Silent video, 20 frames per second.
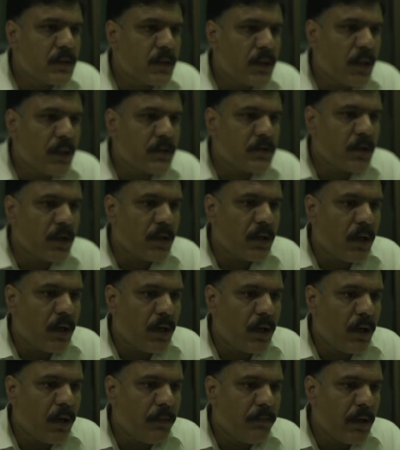इतना जाना
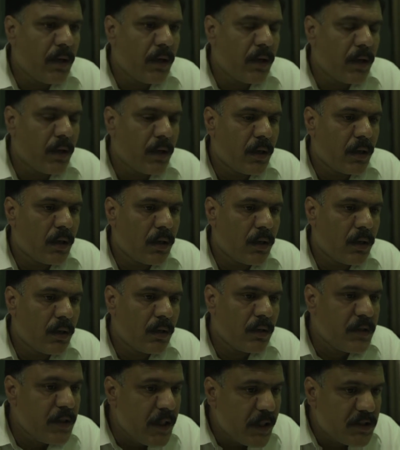हमें
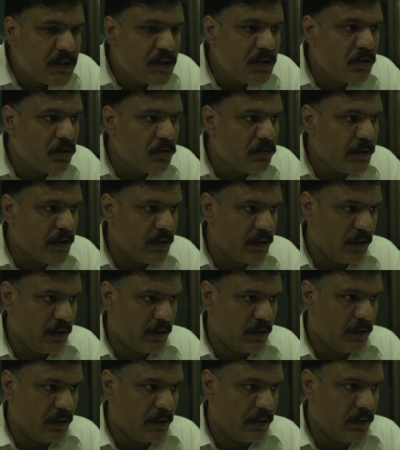रिएक्शन की उम्मीद
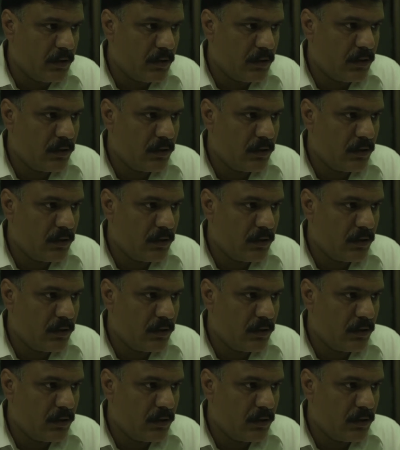नहीं थी